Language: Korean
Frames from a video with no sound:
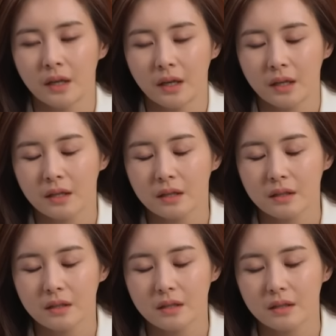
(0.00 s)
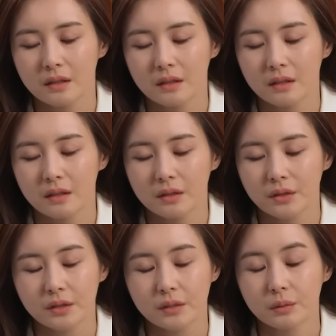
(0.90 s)
네.
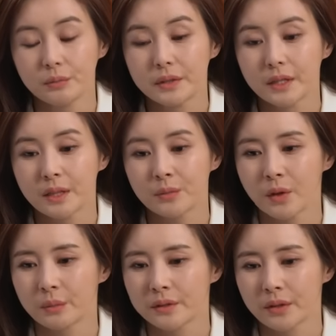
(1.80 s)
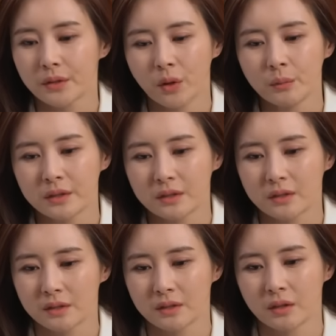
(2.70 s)
저 지금 움직일 힘도 없어요. 너무
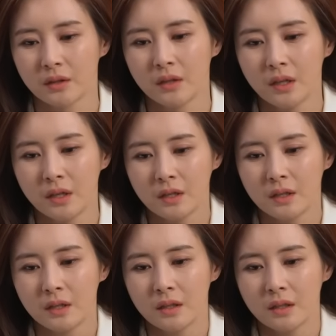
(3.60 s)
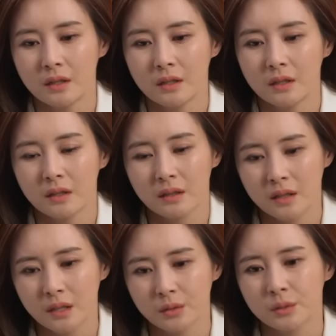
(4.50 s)
지쳤어요.
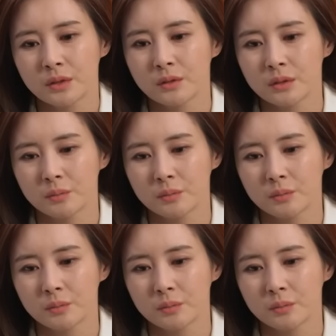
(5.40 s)
그냥 좀 쉬고